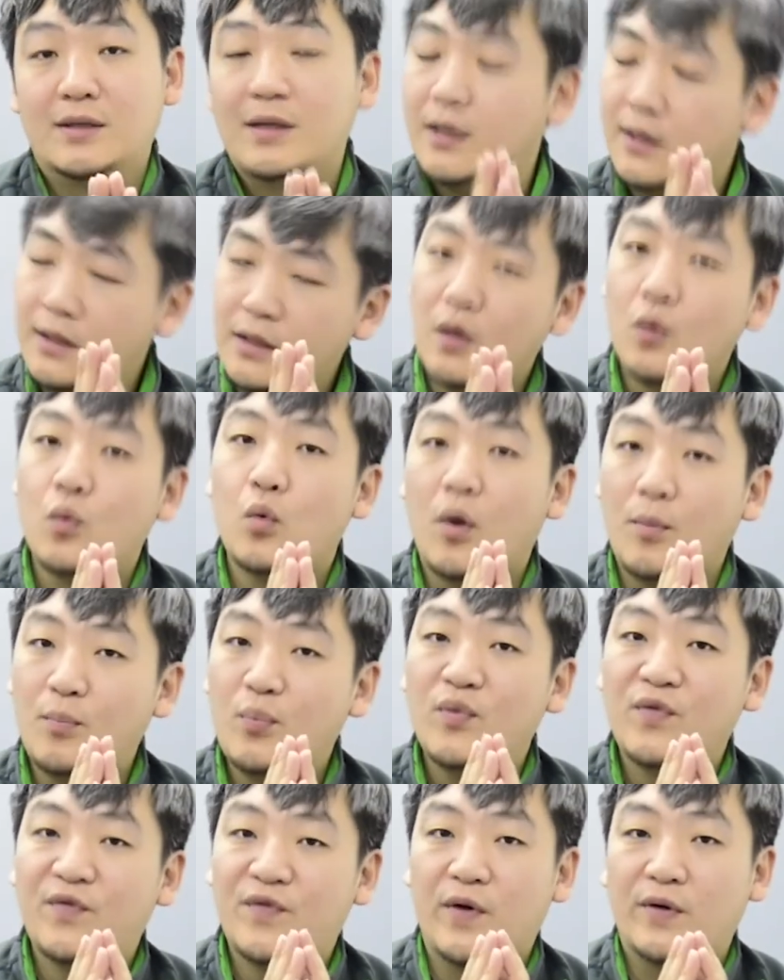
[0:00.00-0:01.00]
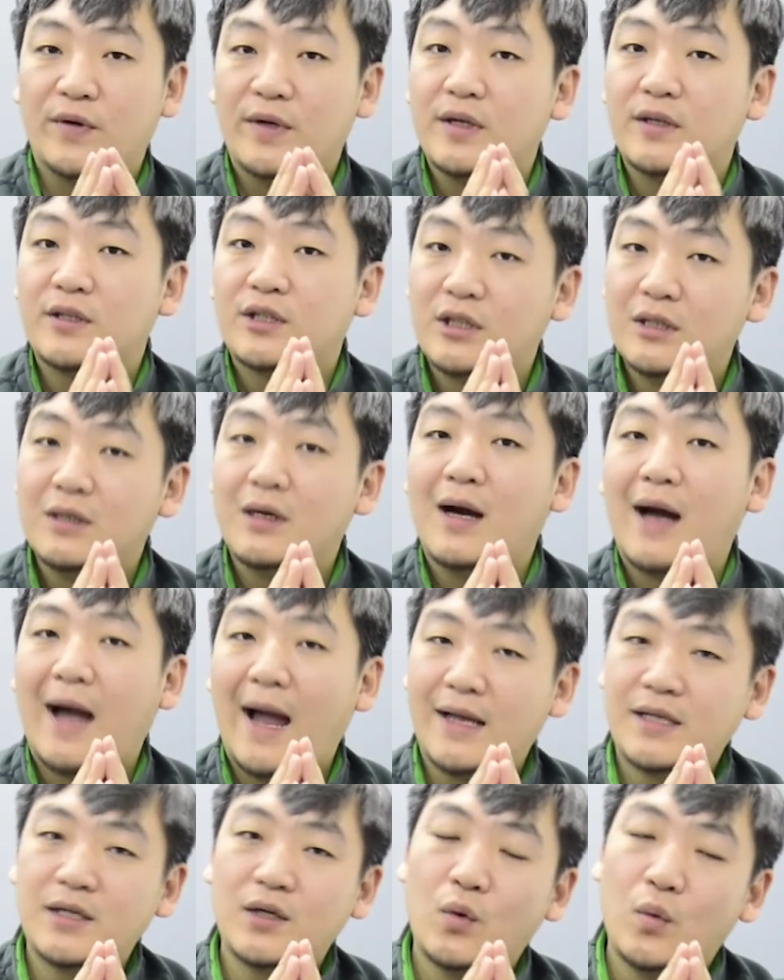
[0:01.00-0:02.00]
当然呢，我不否认车
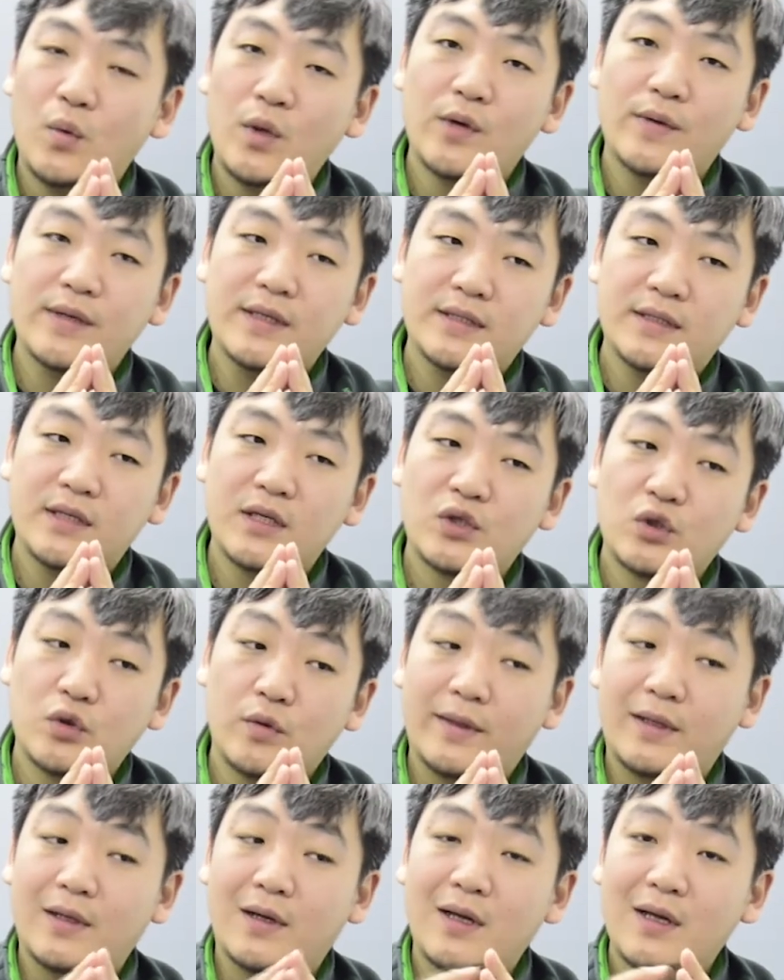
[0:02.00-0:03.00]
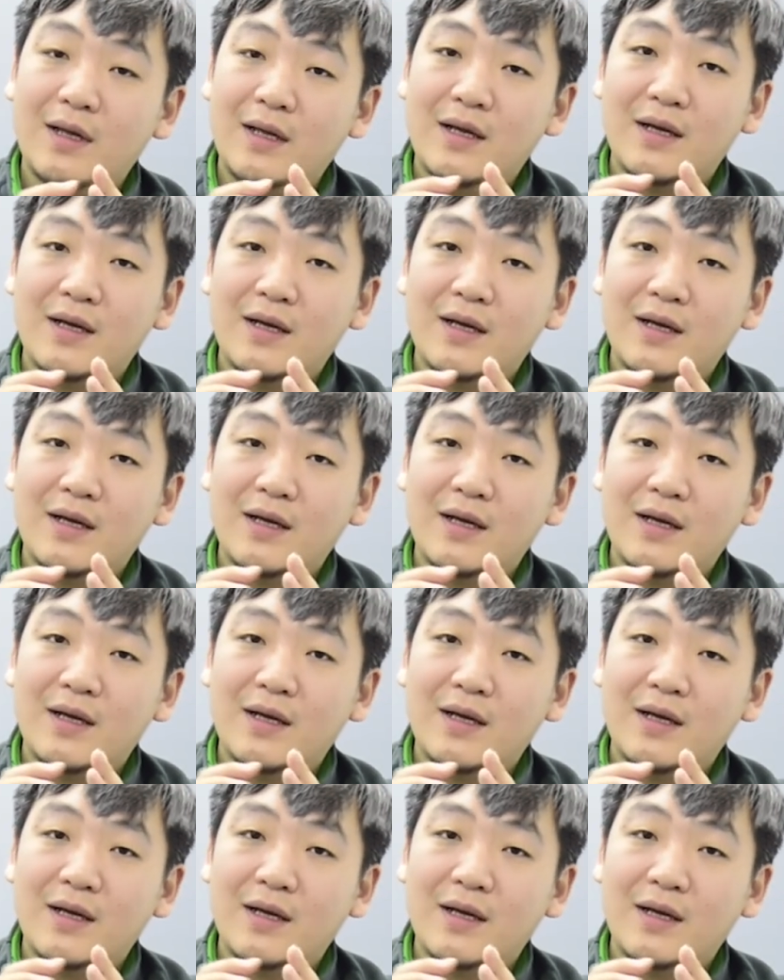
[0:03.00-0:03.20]
还是会有一些所谓的。